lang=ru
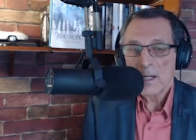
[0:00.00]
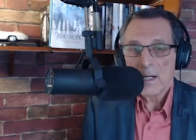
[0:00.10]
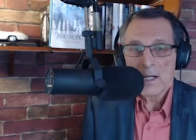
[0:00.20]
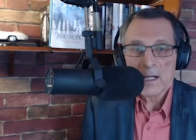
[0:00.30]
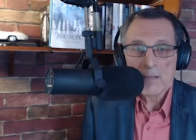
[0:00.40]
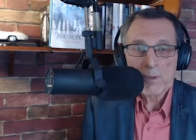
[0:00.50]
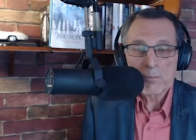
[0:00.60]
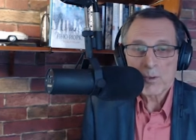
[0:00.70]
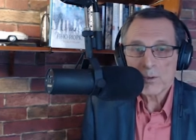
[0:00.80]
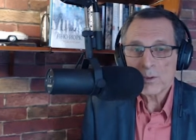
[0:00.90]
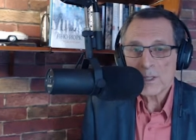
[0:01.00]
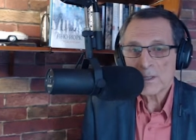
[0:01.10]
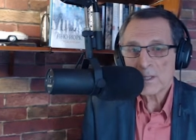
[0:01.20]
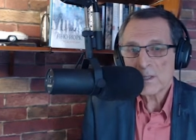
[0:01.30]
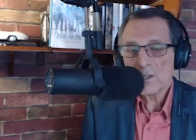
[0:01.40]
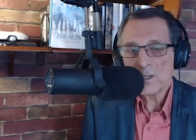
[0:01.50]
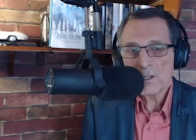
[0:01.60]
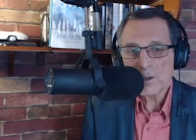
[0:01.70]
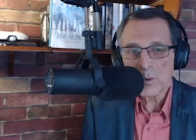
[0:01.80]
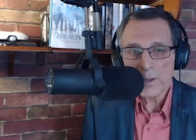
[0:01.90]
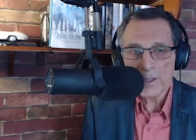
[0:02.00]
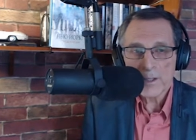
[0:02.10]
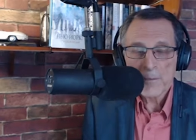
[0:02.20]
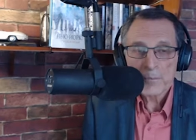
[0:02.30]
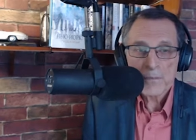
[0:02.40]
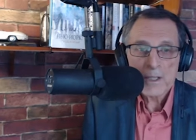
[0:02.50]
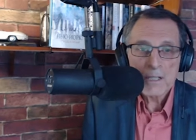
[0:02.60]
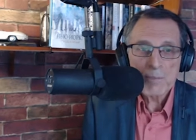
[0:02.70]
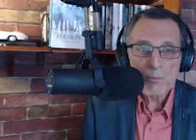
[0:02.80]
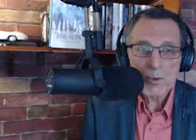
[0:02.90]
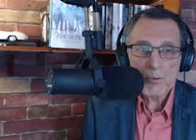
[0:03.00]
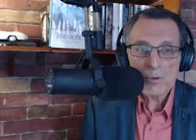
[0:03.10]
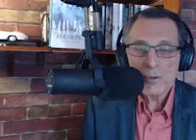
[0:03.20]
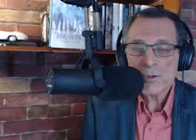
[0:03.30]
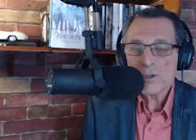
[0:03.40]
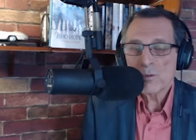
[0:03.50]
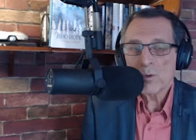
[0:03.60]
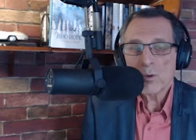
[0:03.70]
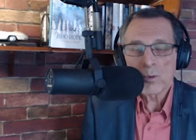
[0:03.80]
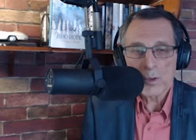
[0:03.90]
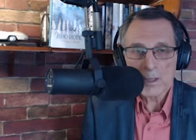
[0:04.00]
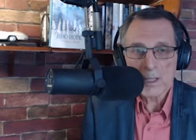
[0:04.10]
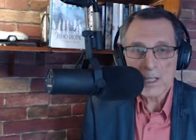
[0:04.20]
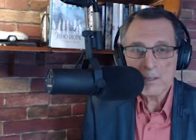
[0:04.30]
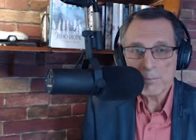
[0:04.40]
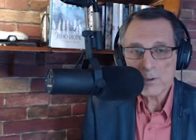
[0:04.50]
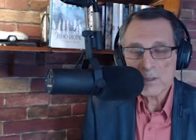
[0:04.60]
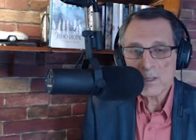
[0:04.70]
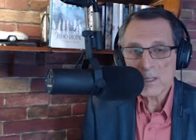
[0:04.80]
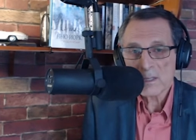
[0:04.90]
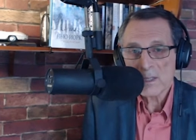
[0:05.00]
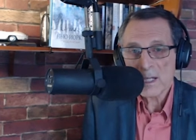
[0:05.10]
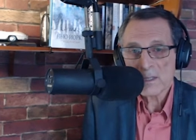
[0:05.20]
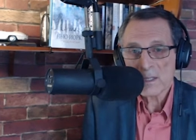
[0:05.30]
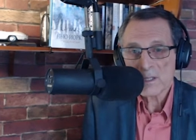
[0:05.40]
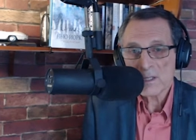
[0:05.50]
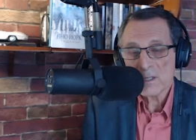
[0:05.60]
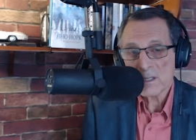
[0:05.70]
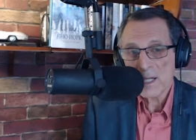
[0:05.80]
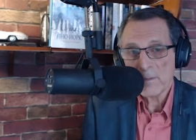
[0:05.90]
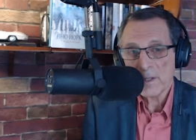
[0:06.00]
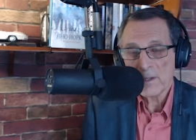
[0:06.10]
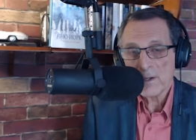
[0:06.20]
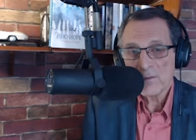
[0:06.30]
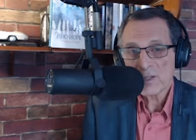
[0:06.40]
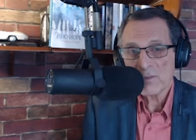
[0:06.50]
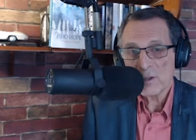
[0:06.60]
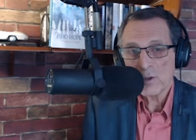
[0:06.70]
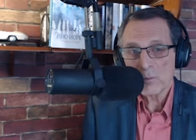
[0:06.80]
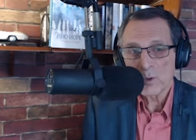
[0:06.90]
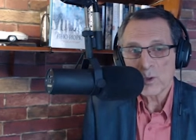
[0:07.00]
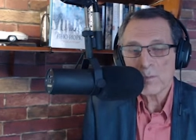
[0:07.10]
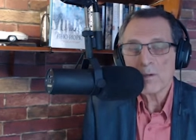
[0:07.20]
а, по поводу каких-то территорий или по поводу чего угодно. Они просто хотят жить сами – в своем доме,